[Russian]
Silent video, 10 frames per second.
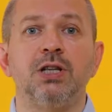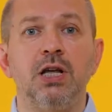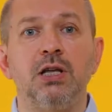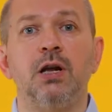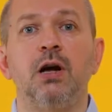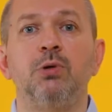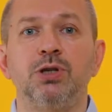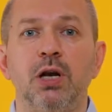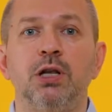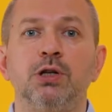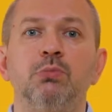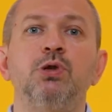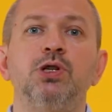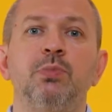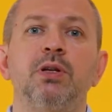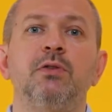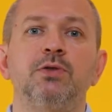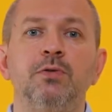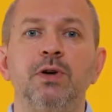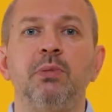тренеры обучали наших будущих
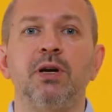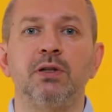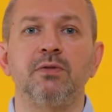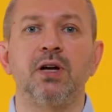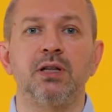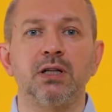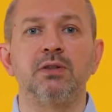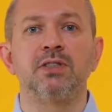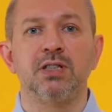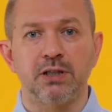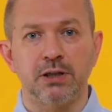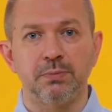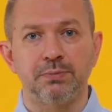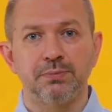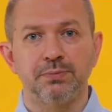продавцов и операторов контактного центра.